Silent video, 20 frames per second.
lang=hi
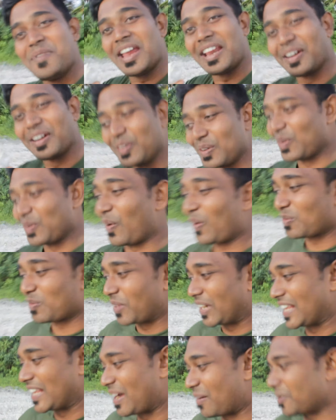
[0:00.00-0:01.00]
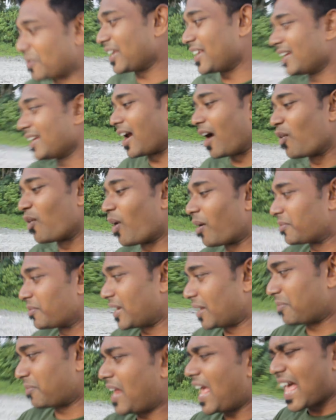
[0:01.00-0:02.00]
मेरे को नॉर्मली यहाँ पे गिरा हुआ
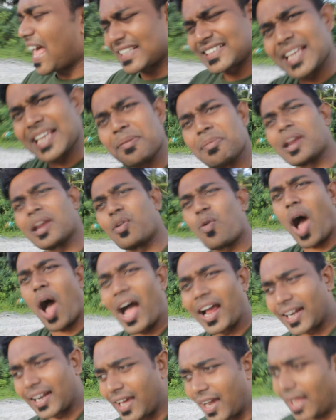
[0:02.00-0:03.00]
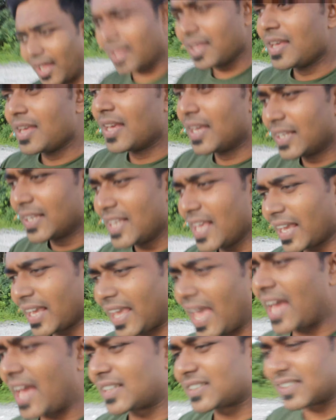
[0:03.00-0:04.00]
मिला मैं ऐसे ही मेरे को आँख लगा कि ये
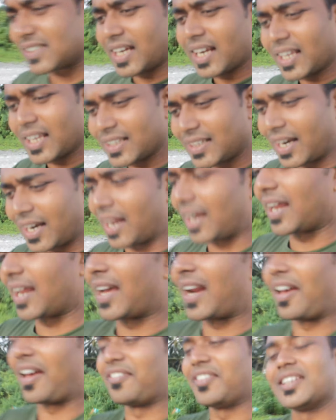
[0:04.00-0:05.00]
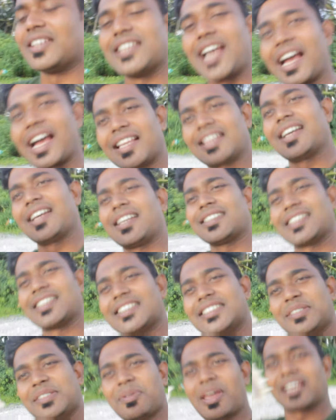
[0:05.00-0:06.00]
क्या है शंख की तरह लग रहा है फिर जाके देखा
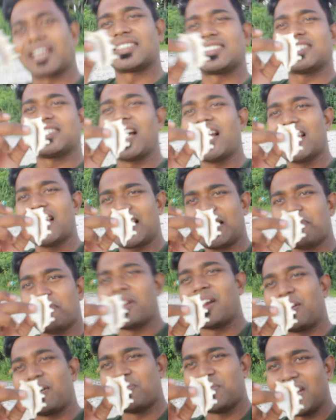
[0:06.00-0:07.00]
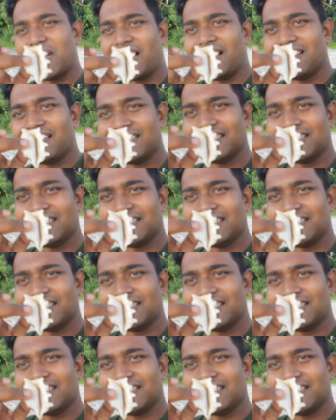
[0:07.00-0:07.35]
सच्ची में एक शंख ही मेरे को मिला